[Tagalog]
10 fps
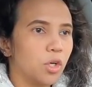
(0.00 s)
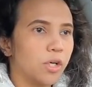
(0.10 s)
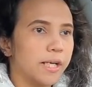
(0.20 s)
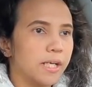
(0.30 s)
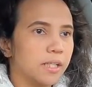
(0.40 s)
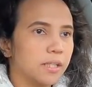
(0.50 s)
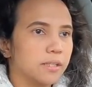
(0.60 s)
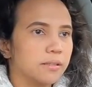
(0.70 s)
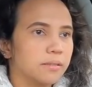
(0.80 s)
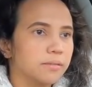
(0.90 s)
pero okay lang
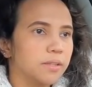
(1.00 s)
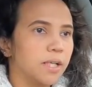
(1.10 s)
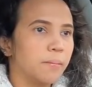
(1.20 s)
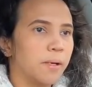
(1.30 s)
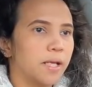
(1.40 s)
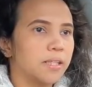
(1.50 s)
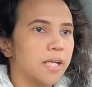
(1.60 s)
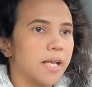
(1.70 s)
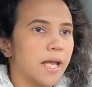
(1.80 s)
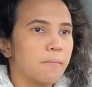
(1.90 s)
yan. Hindi naman
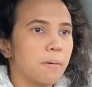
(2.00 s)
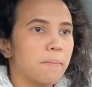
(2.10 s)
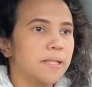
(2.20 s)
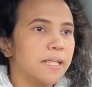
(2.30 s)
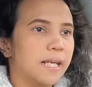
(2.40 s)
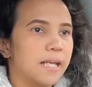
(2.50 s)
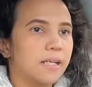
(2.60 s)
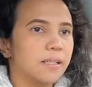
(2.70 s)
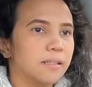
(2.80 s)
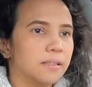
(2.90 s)
natin kailangan magpadali
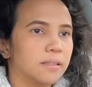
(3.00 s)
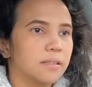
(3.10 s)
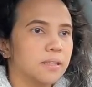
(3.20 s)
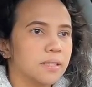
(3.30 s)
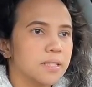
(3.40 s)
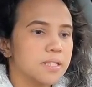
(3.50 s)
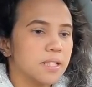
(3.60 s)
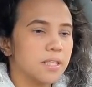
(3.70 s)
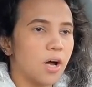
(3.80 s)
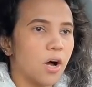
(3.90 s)

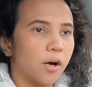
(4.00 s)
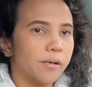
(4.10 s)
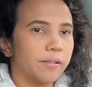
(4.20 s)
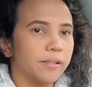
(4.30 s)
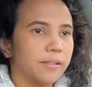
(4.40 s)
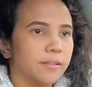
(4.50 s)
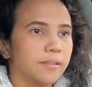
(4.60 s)
sa daanan.